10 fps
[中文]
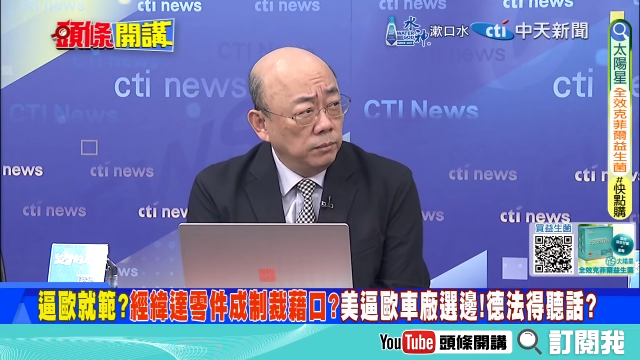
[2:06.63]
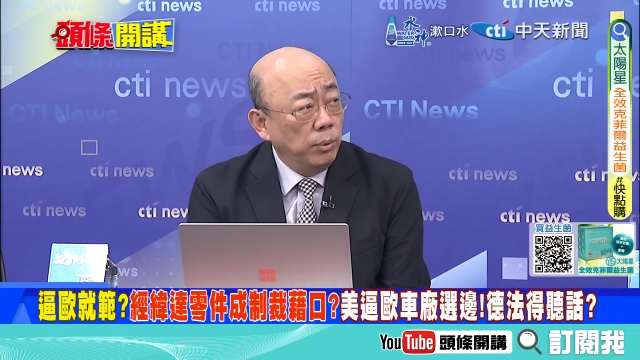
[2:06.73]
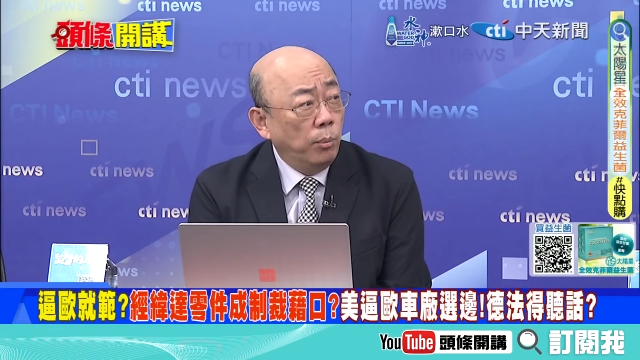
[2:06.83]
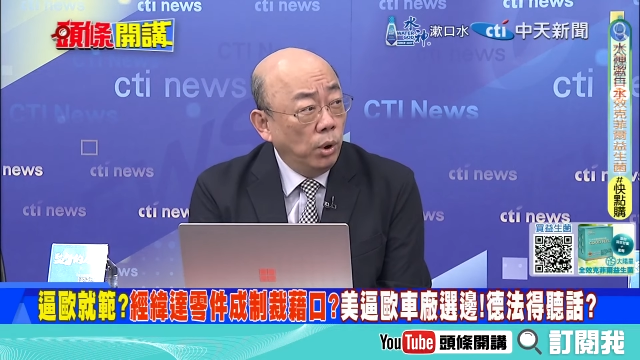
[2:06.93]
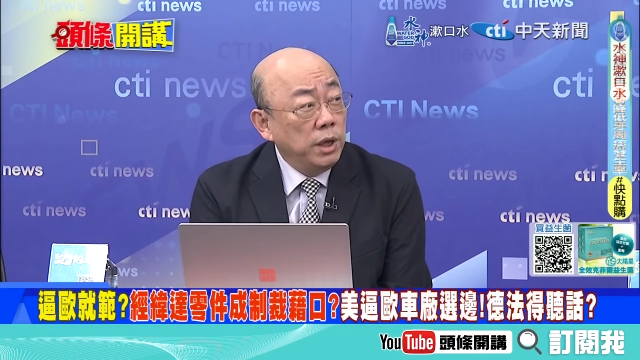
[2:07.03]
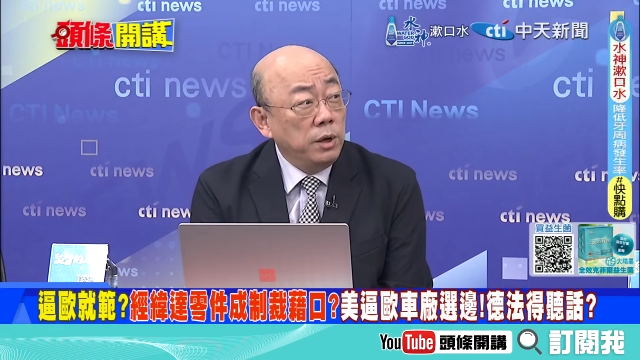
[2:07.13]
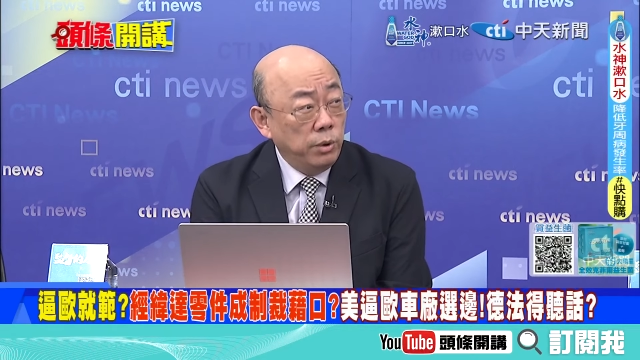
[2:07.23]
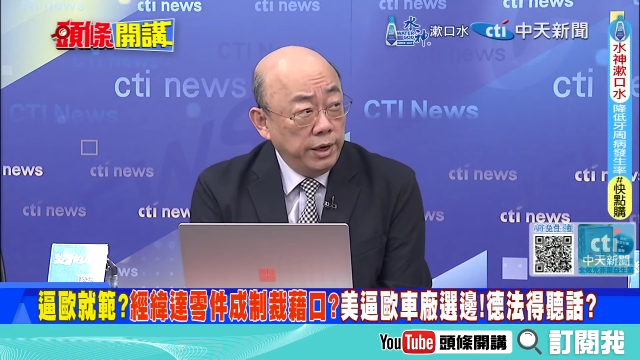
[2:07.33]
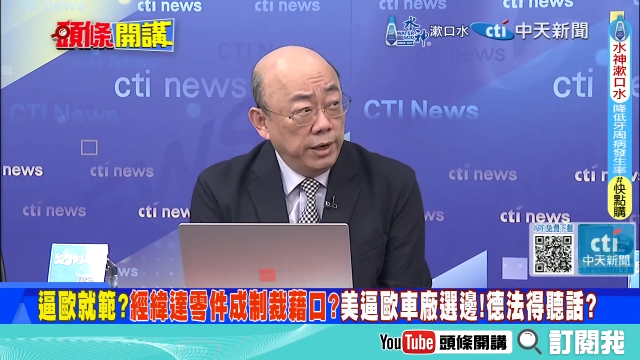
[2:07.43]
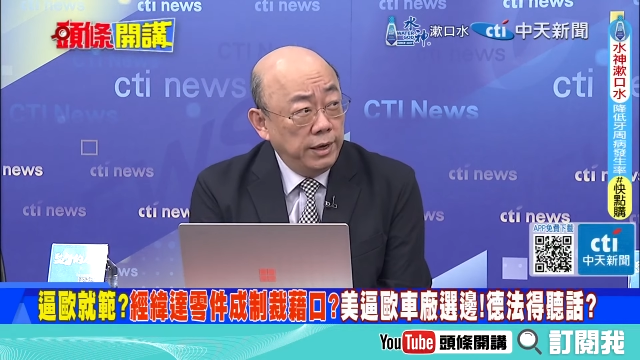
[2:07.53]
有某立
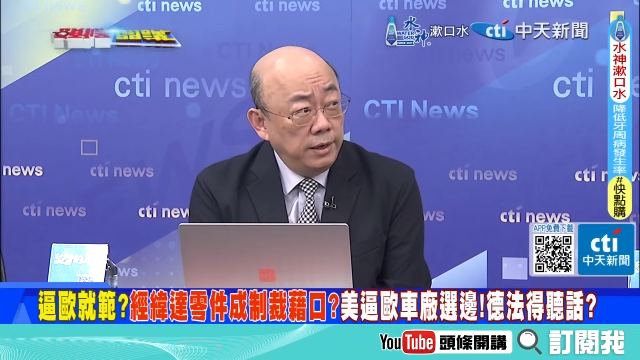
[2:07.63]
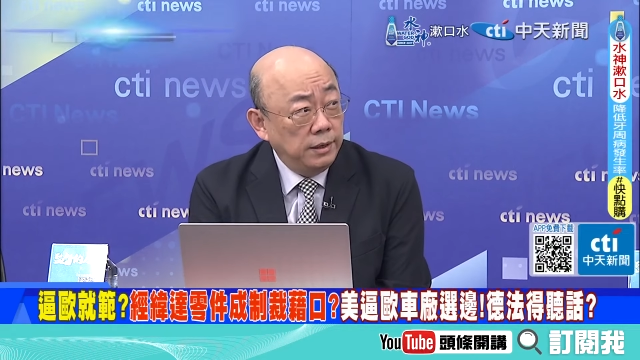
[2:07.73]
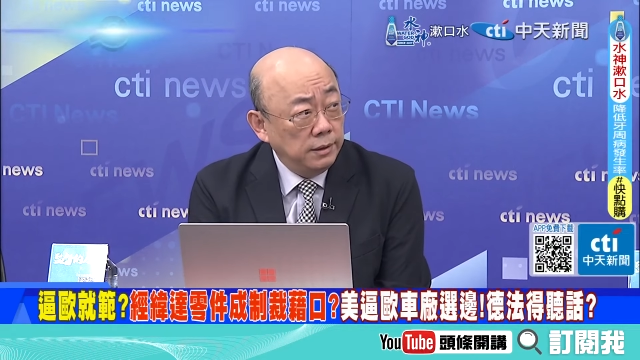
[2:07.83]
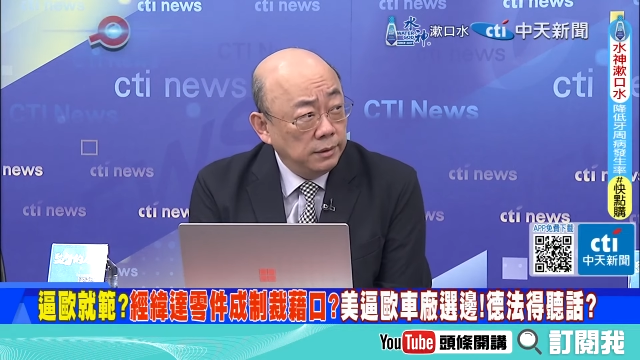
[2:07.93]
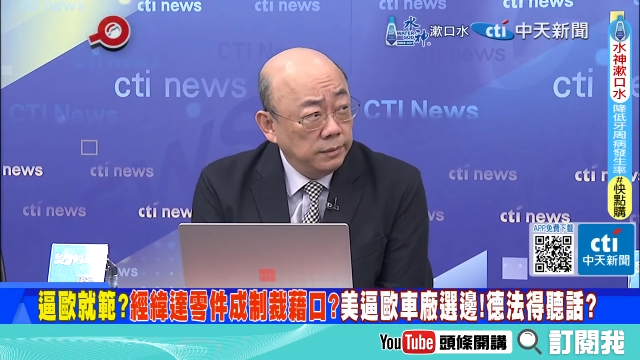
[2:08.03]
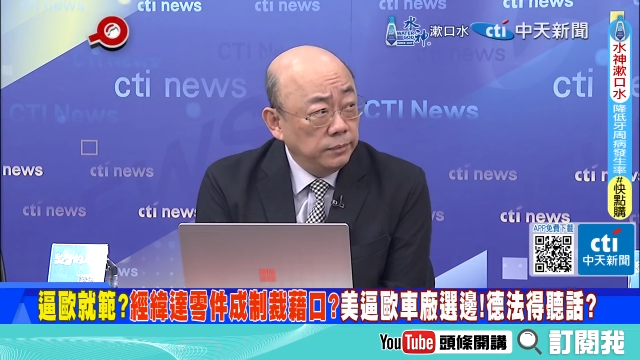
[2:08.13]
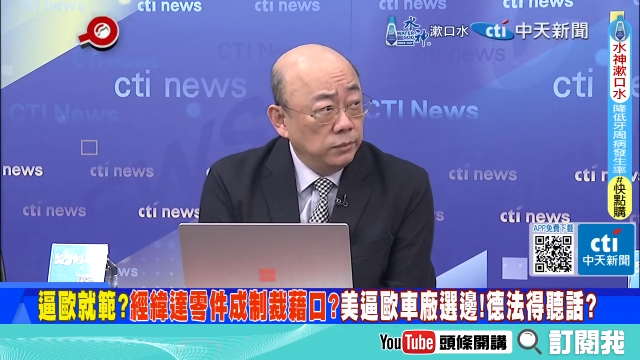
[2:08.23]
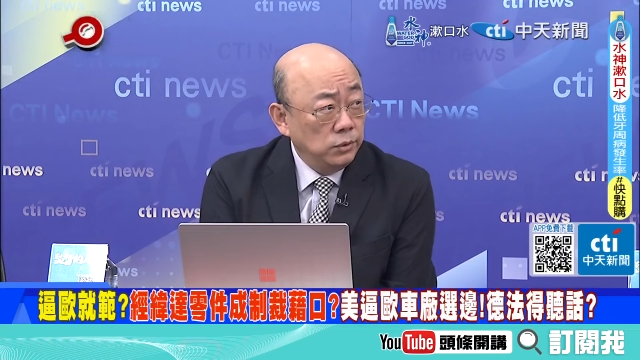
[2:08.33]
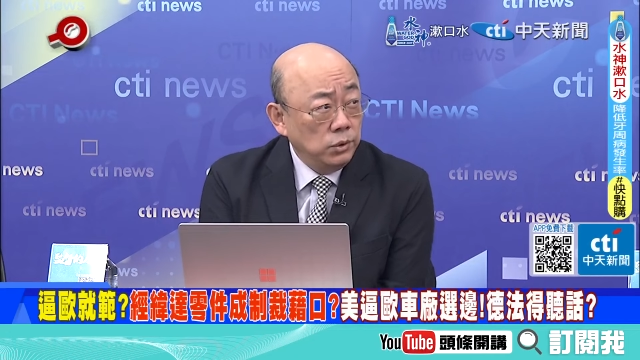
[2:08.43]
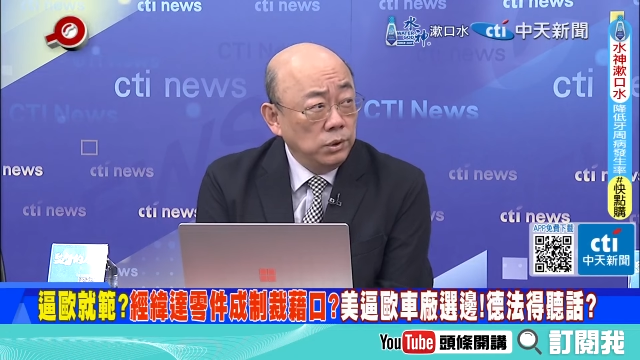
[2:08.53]
委啦，嗯，
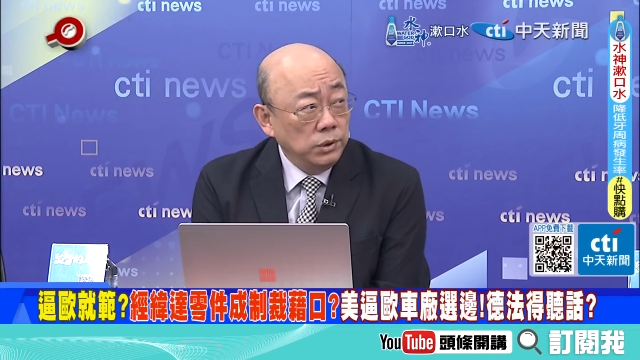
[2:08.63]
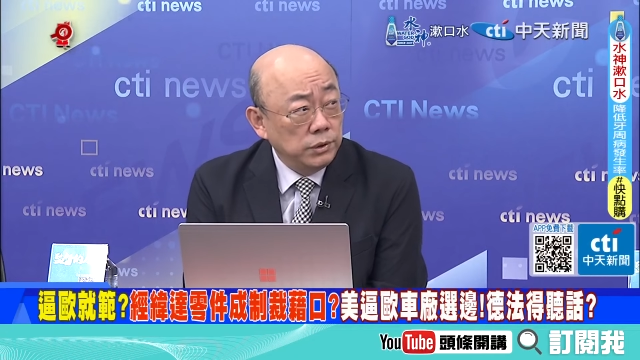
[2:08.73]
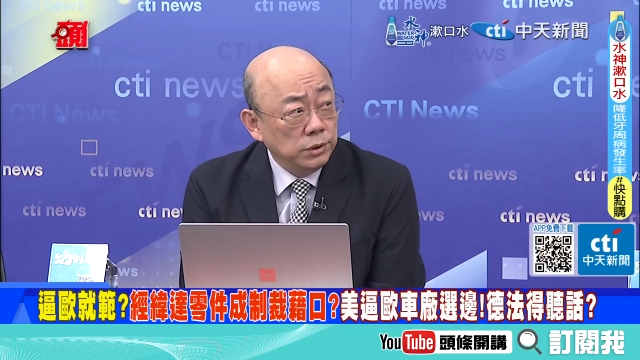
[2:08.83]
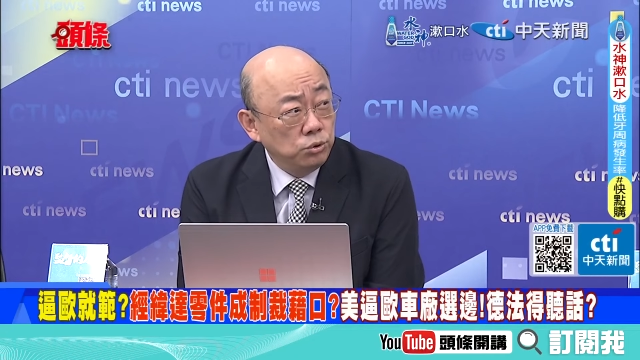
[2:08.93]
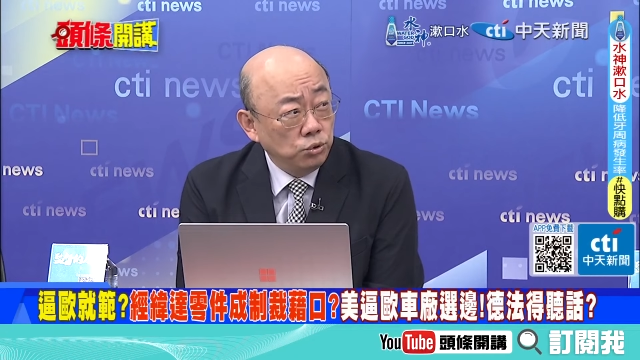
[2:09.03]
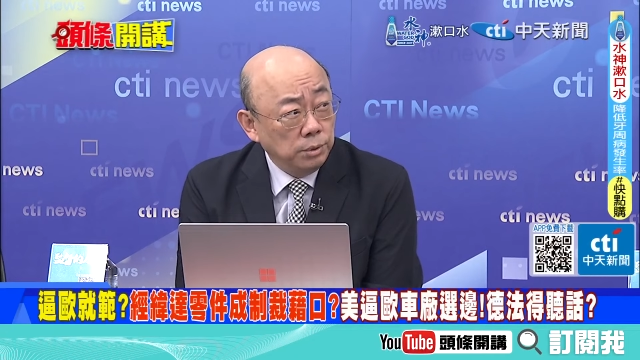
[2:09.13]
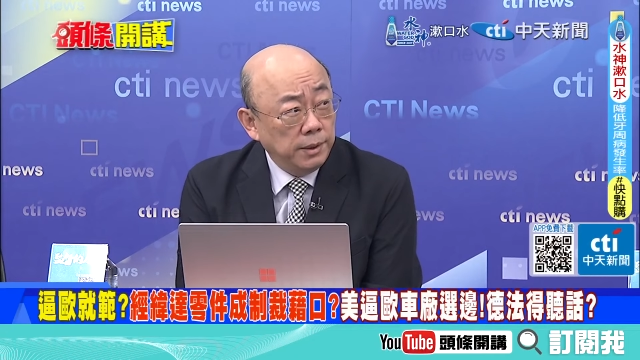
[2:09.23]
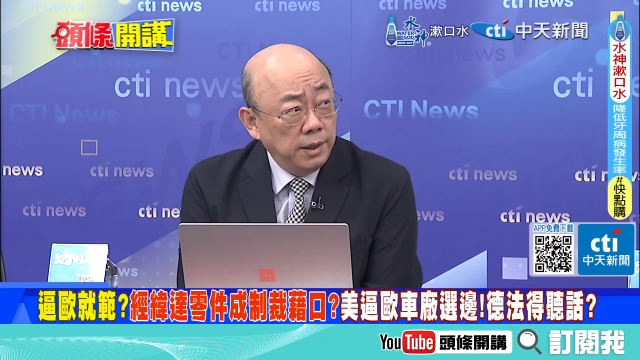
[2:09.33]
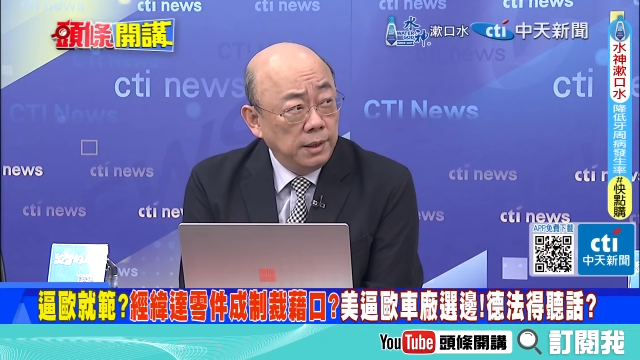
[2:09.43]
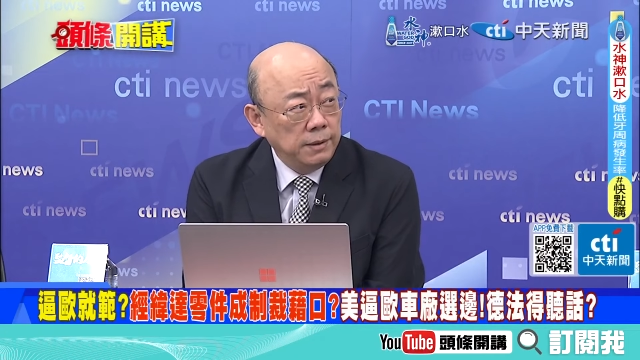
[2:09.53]
去咨询
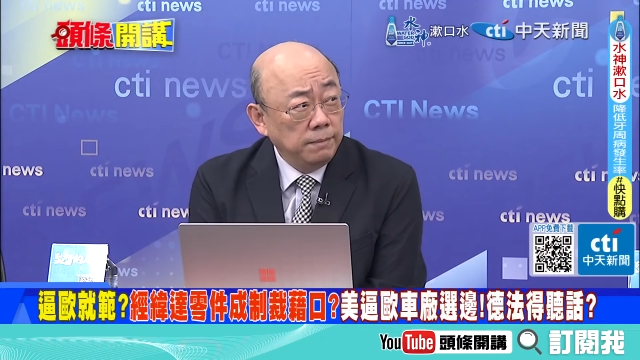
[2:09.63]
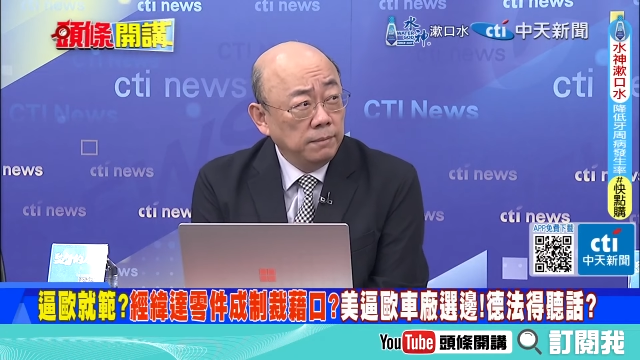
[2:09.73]
吗？